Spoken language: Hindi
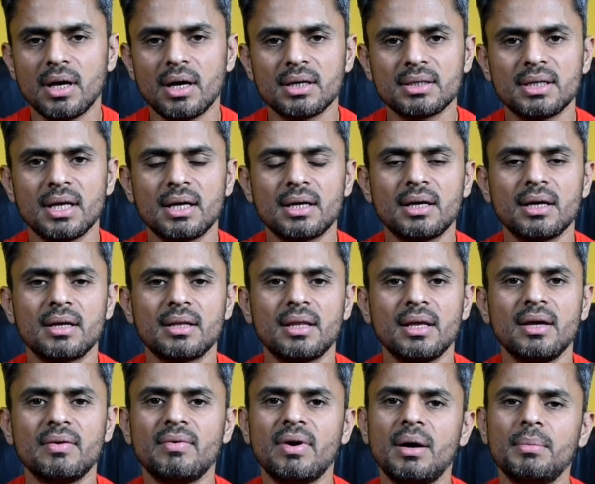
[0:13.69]
दागदार करते
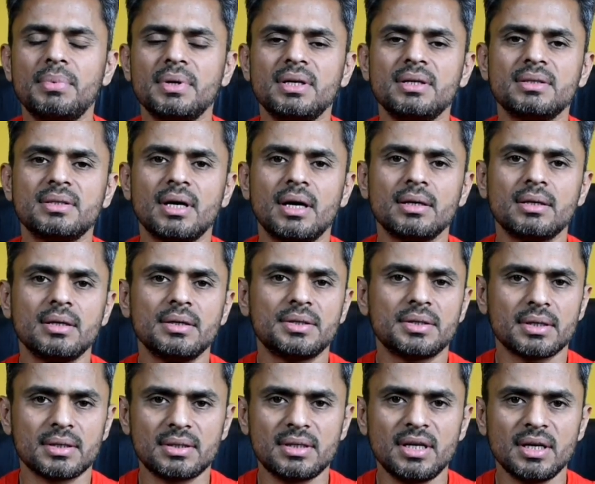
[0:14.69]
हैं वहां पर इंसान की
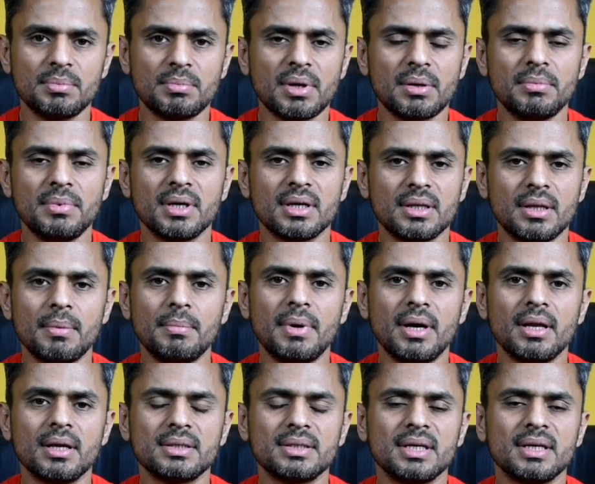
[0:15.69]
शख्सियत पर भी एक धब्बा
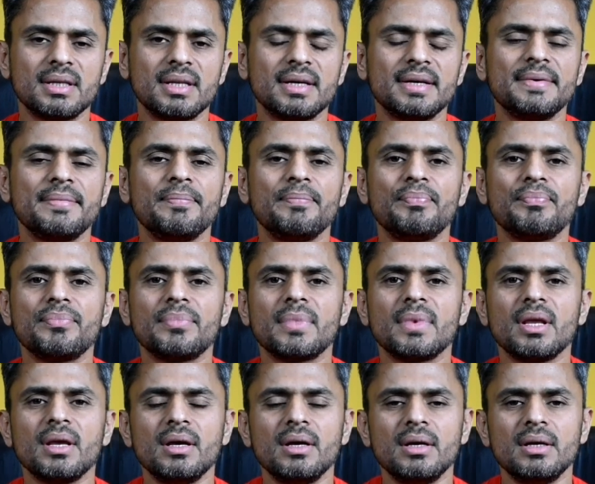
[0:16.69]
लग जाता
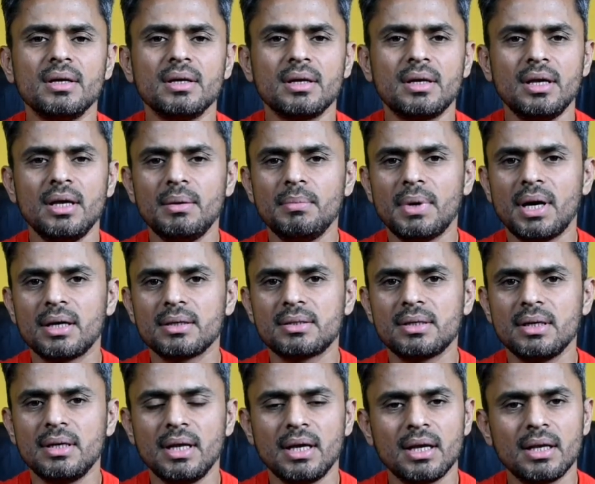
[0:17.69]
है कील
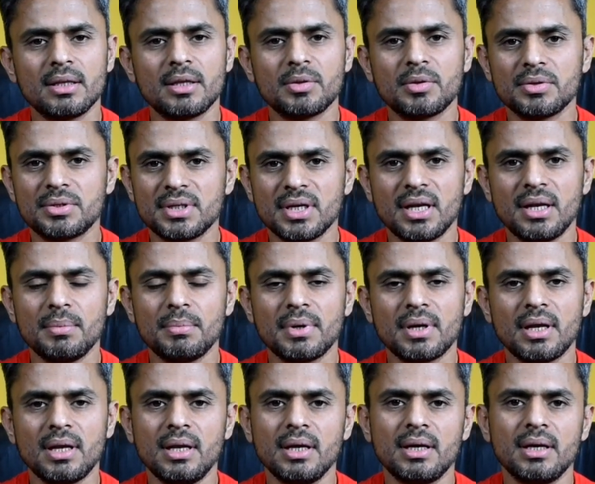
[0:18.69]
महासे निकलते तो चेहरे
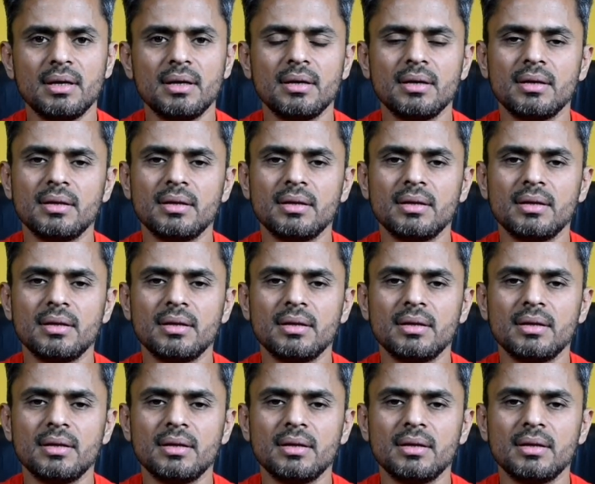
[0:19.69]
पर हैं लेकिन